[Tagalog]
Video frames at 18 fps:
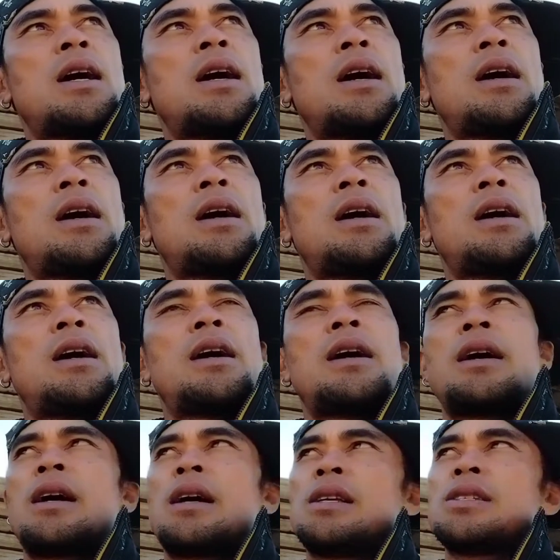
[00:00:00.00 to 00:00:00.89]

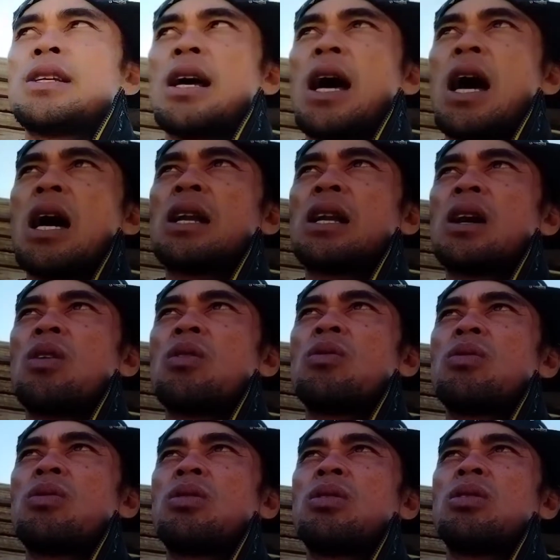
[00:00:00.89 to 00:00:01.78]
Eh, ang isang araw
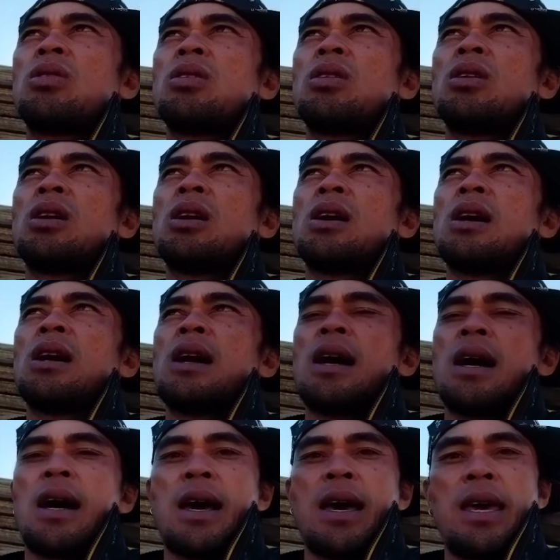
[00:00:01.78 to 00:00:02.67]

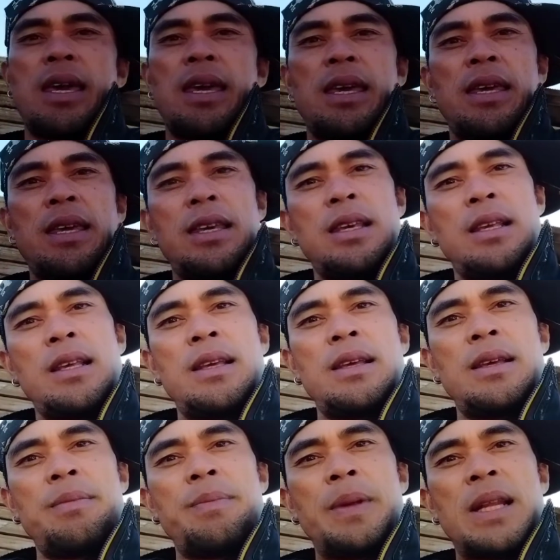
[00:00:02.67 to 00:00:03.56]
ay
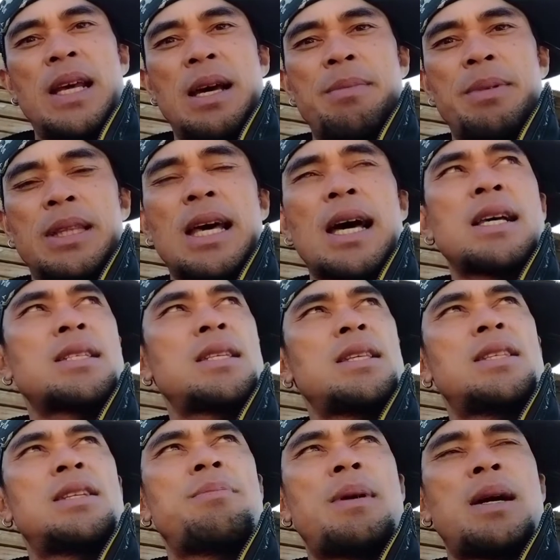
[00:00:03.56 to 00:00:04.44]
pinakamataas
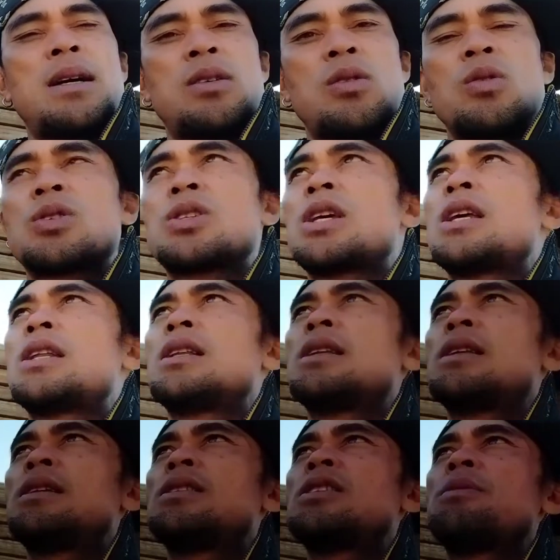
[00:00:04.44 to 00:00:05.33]
Ichimanggosin,
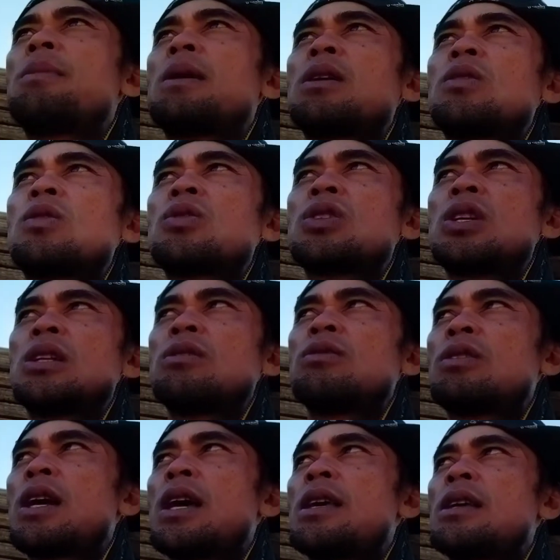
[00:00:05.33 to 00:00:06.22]
Ichimangroksin
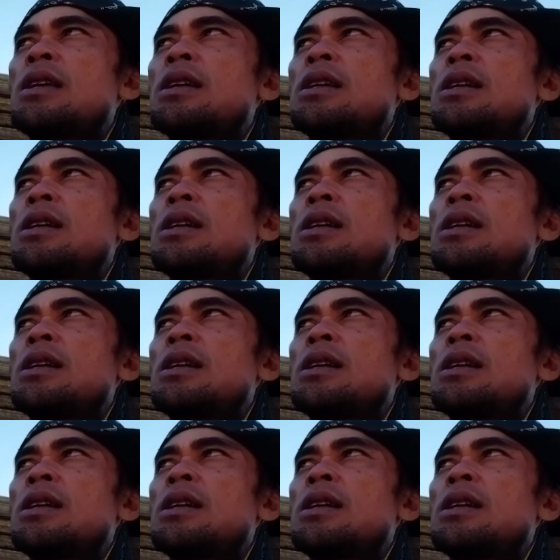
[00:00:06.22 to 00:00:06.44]
Guray.